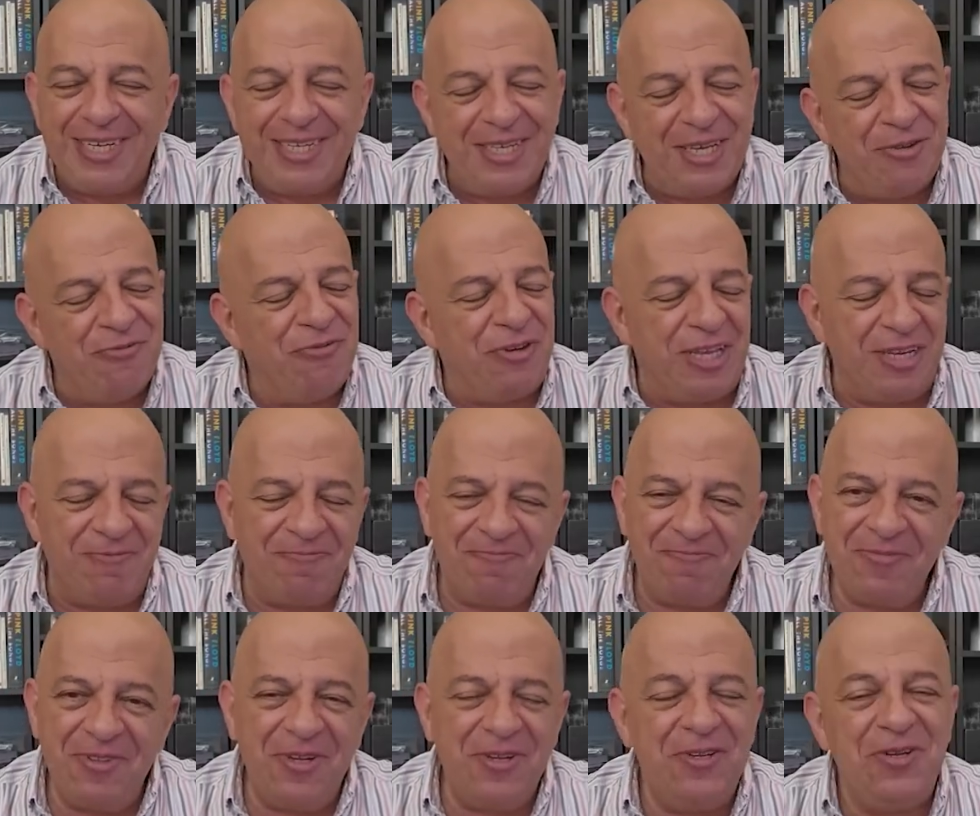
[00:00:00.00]
En fin,
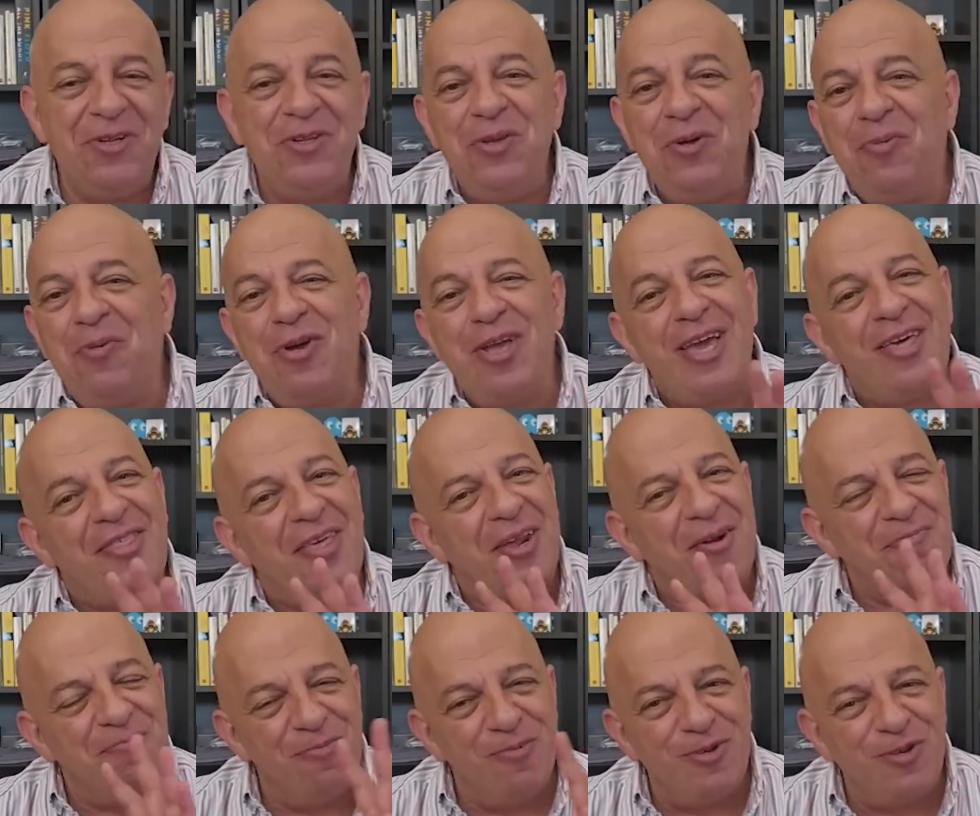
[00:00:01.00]
no, no, no, voy a dar
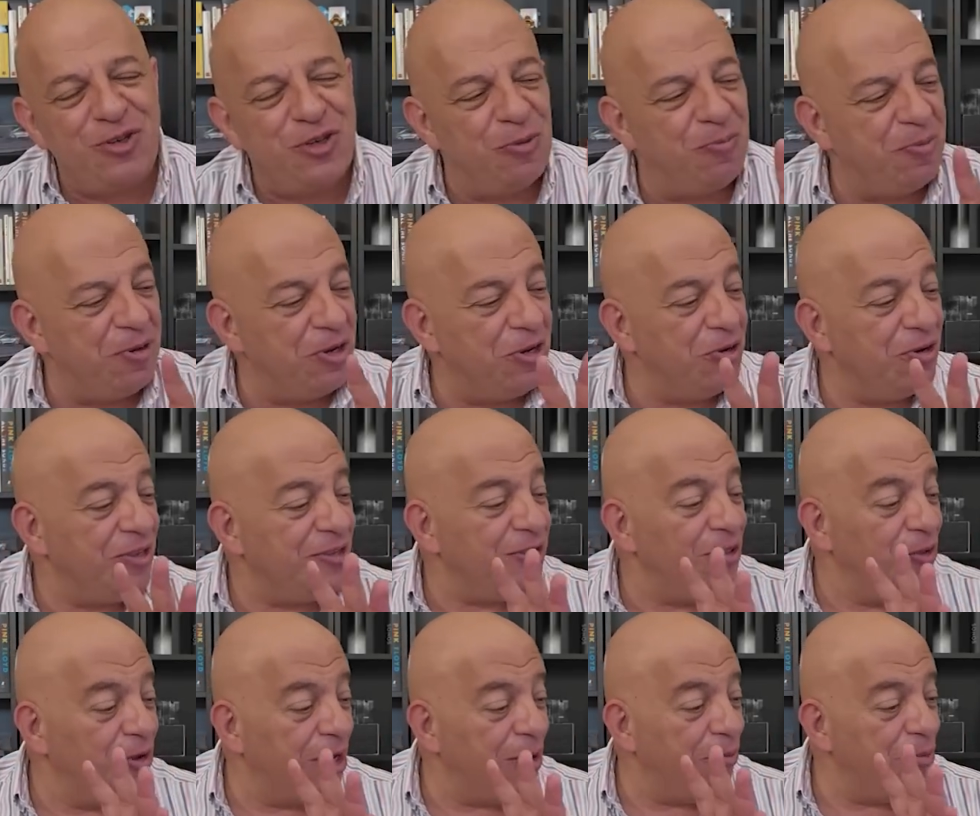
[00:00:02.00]
muchas opiniones.
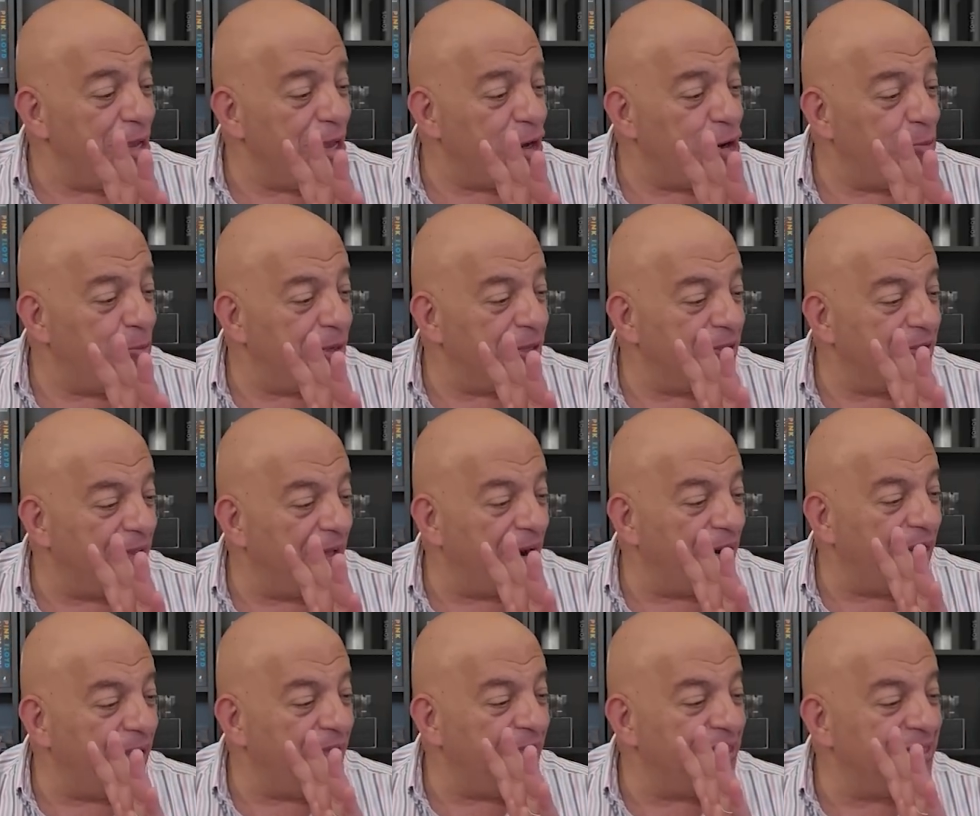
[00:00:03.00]
Lo que voy a
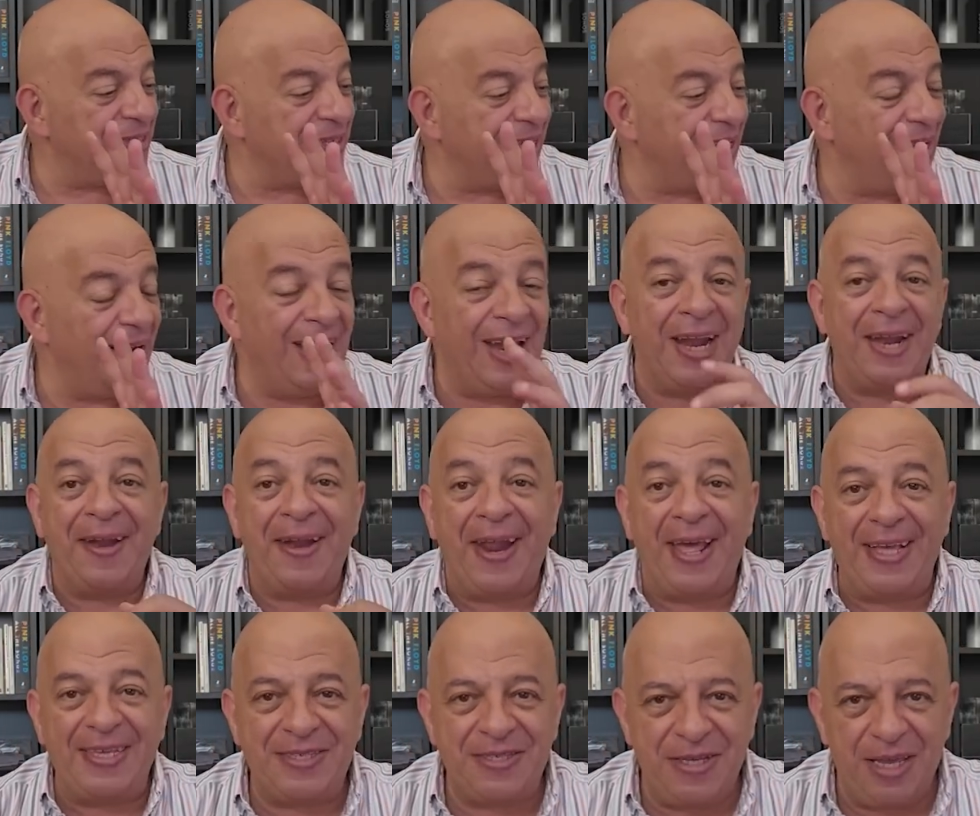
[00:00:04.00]
comentar es que la
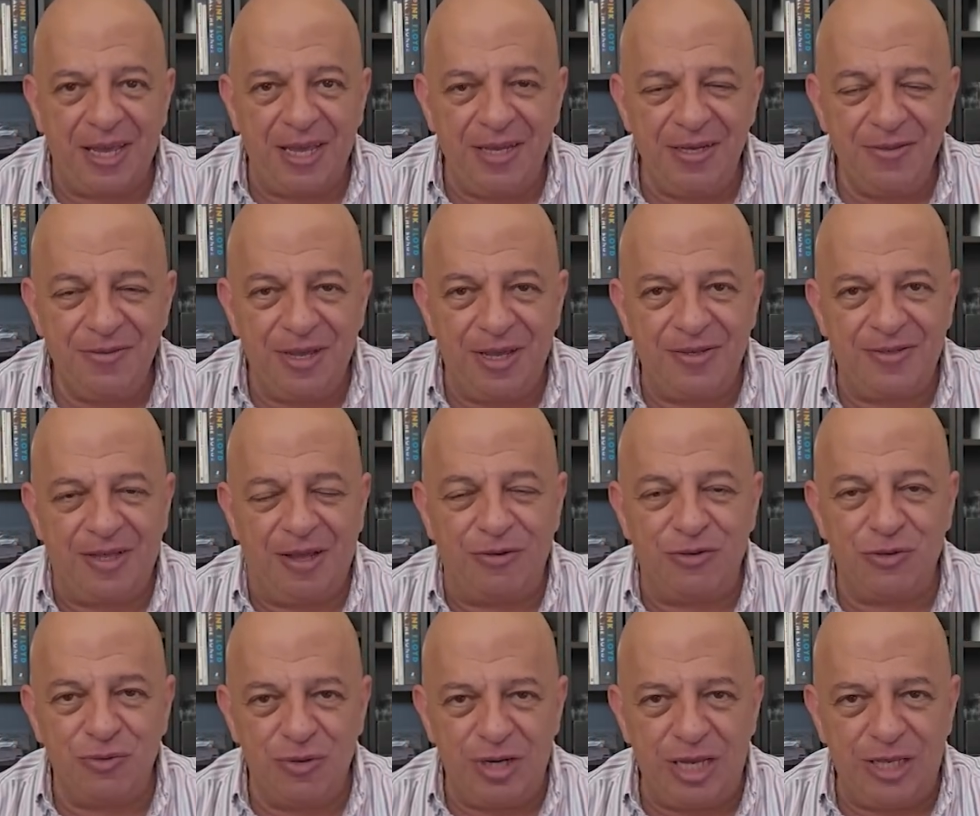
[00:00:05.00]
NASA, o sea,
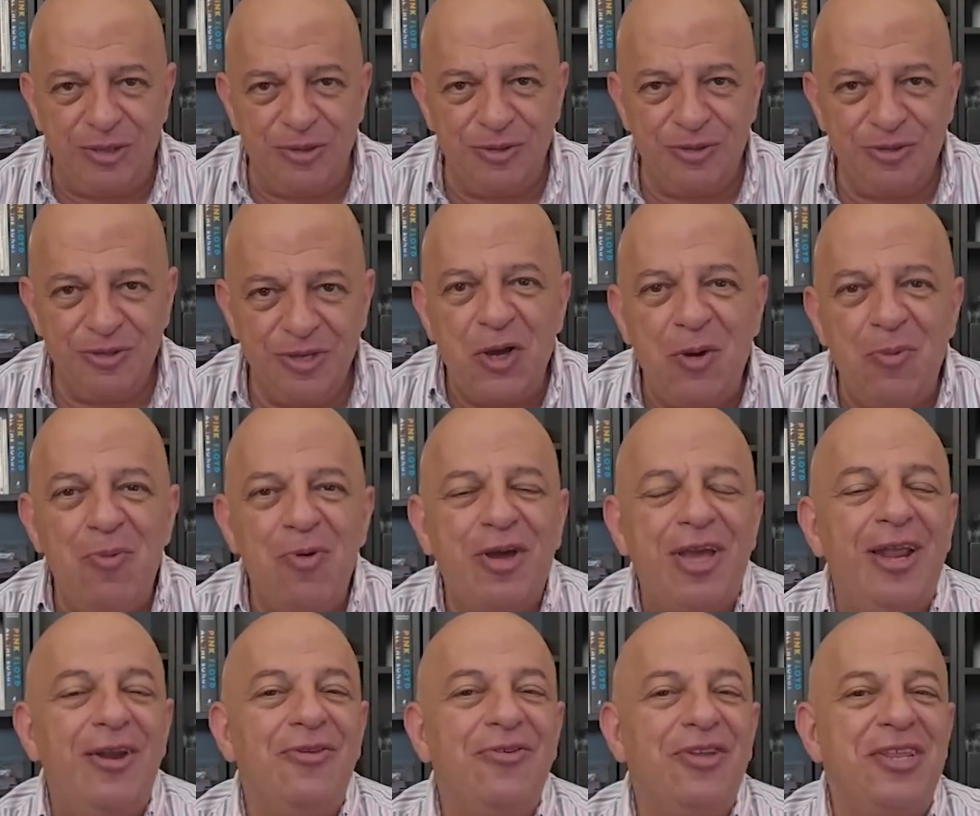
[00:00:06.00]
Estados Unidos, como
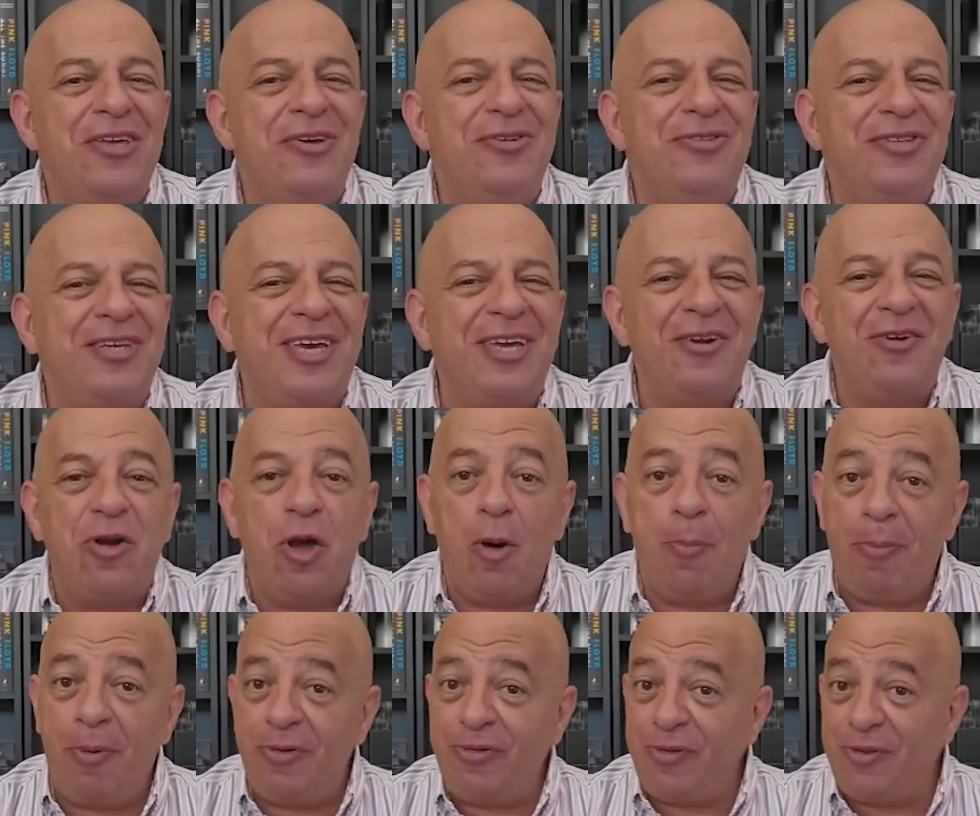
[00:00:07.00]
que a los gringos dijeron, no,
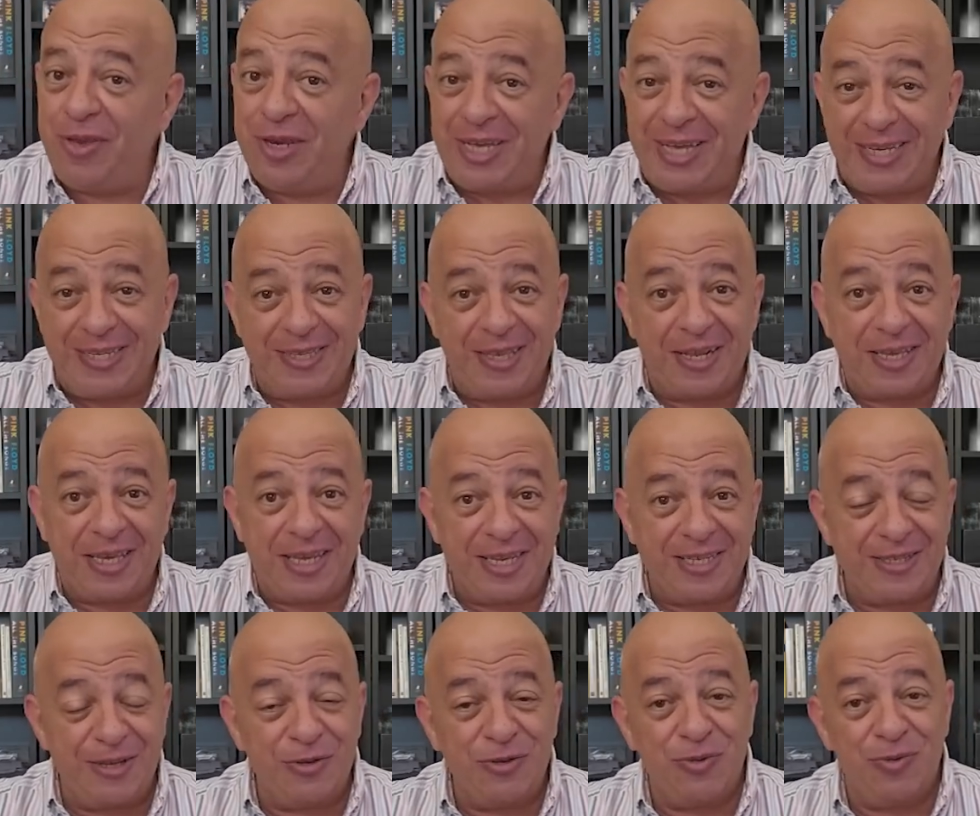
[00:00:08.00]
pero eso tiene que estar aquí en
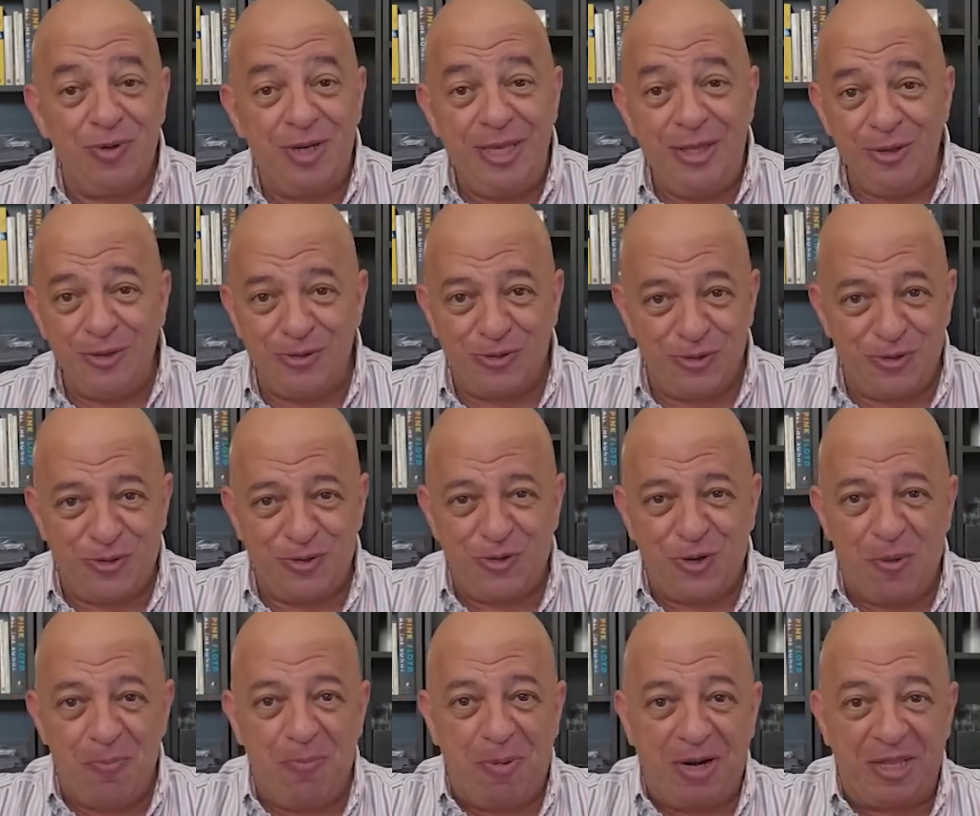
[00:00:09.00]
Estados Unidos. Nosotros
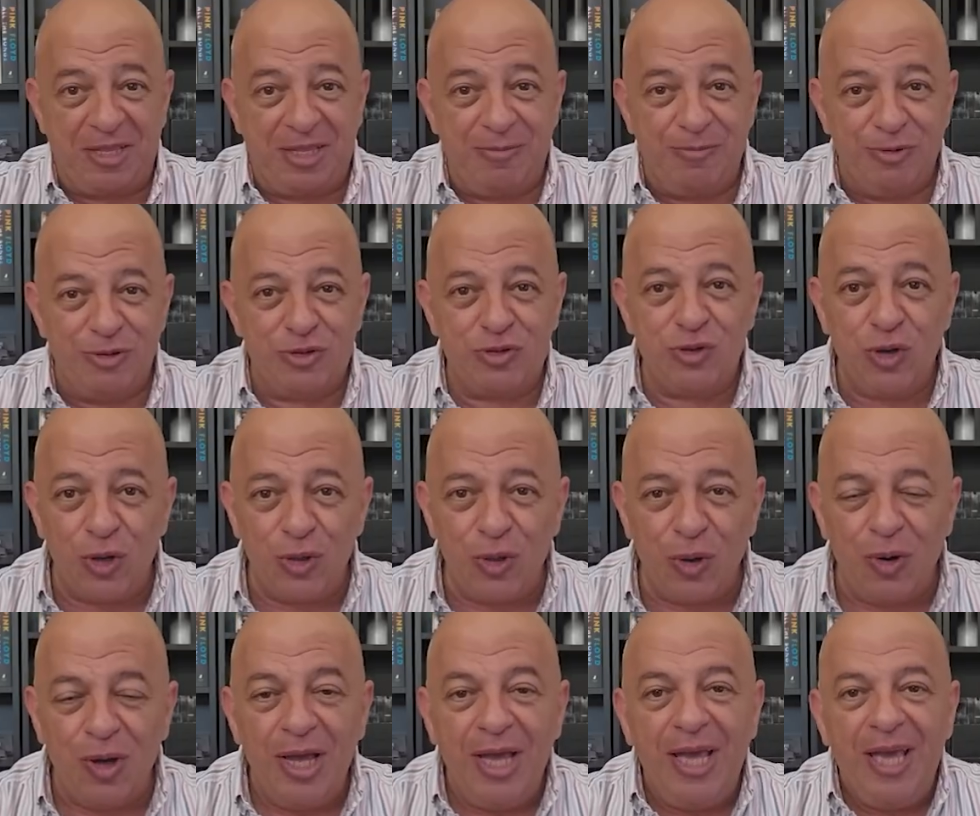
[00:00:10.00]
compartimos todo.